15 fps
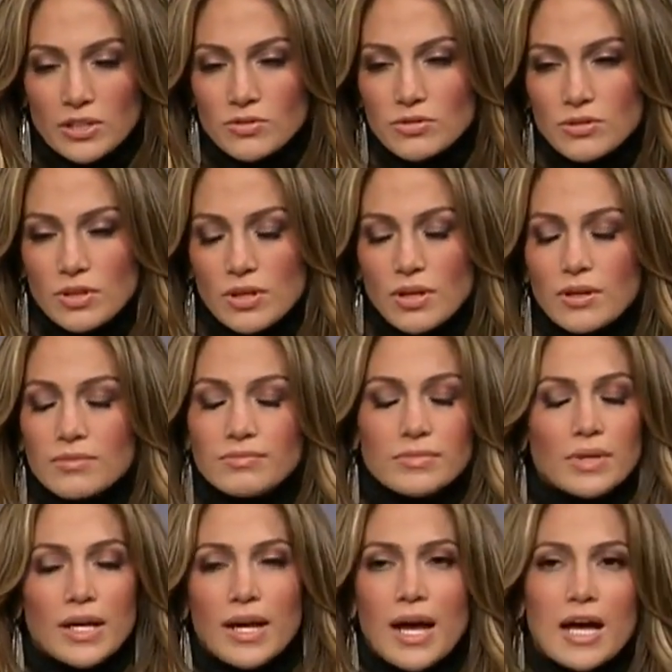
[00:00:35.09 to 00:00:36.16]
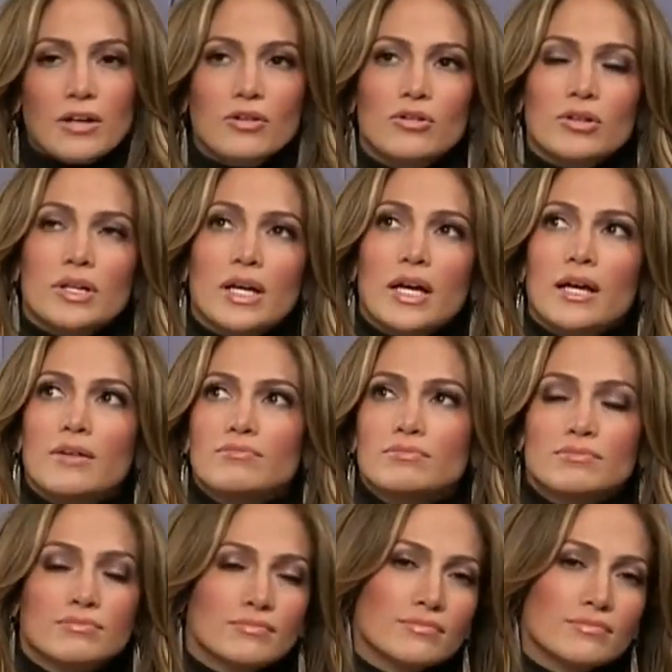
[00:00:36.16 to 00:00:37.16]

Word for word: Ya, eh, es algo que